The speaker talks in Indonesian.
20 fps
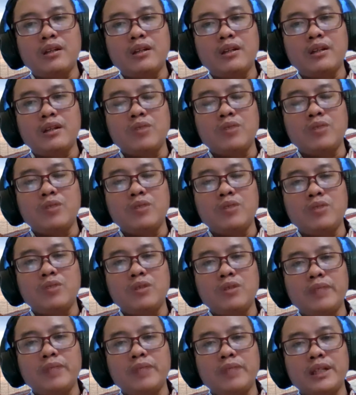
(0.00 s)
dan
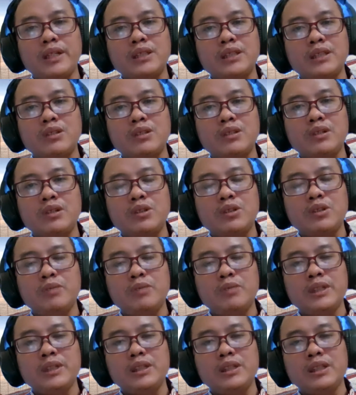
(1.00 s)
forum-forum Metastock itu
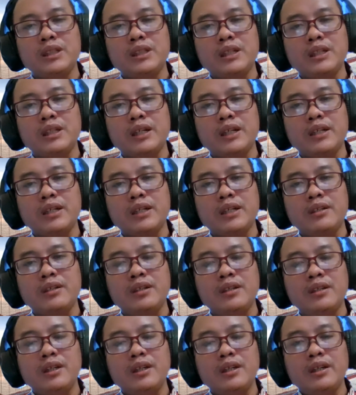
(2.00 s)
menyediakan
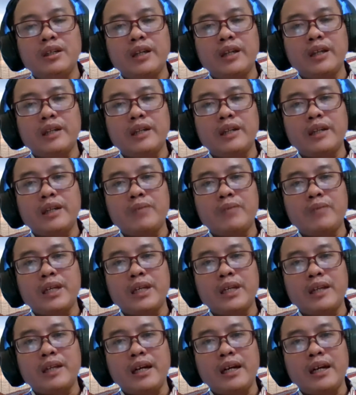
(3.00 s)
real time
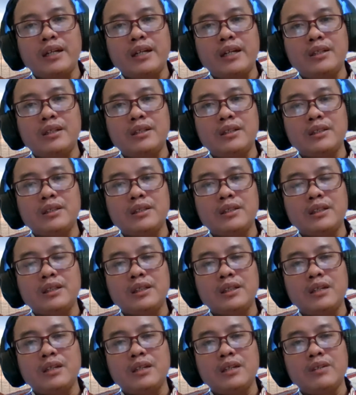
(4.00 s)
data.
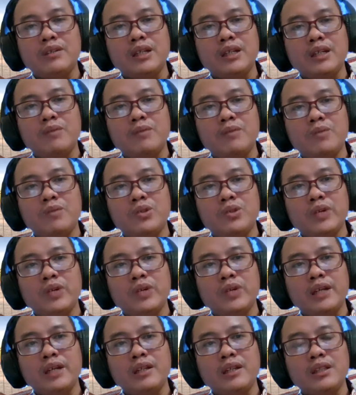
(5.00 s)
Jadi kalau yang
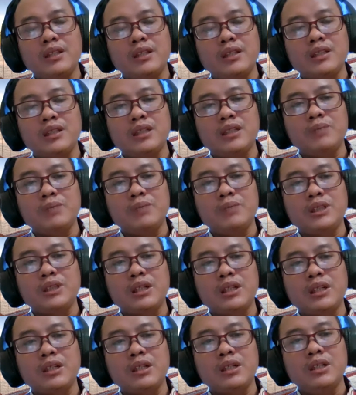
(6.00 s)
membutuhkan nanti saya
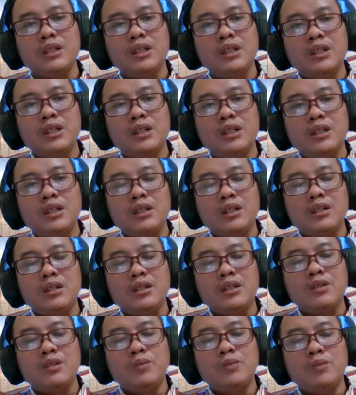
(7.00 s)
bisa
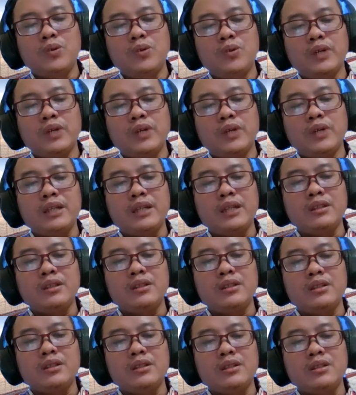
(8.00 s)
eh, hubungkan ke
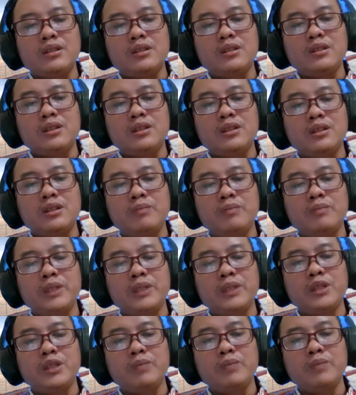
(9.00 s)

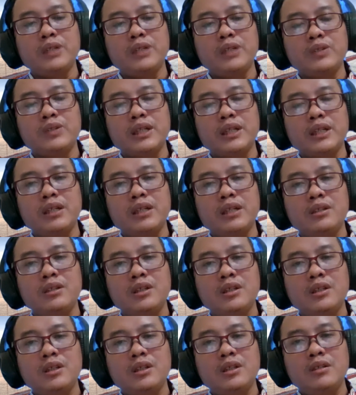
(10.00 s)
beliau-beliaunya.
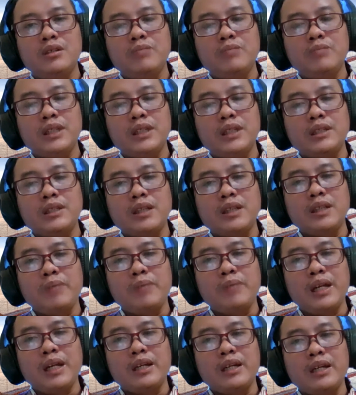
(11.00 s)
Biasanya
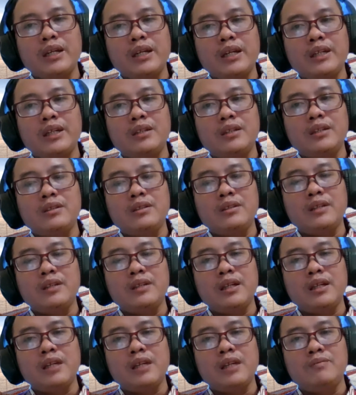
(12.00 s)
melanggan
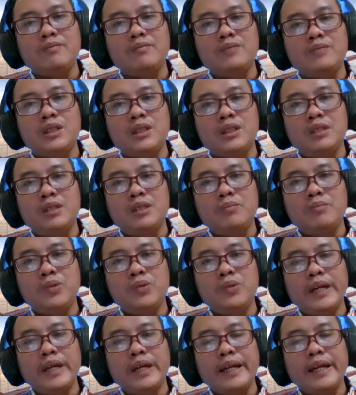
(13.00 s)
dalam
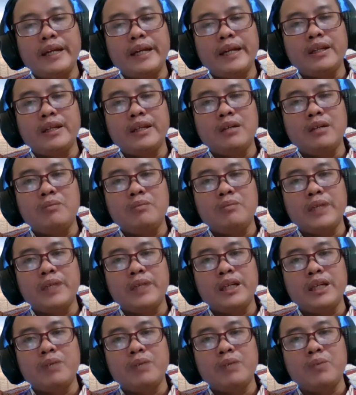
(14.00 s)
bulanan ya,
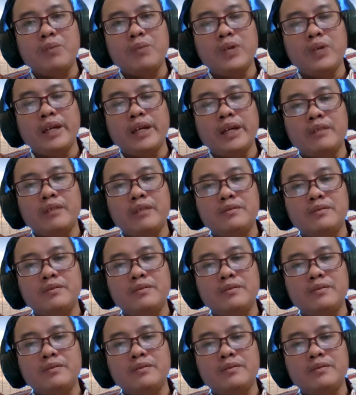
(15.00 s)
bayar per bulan.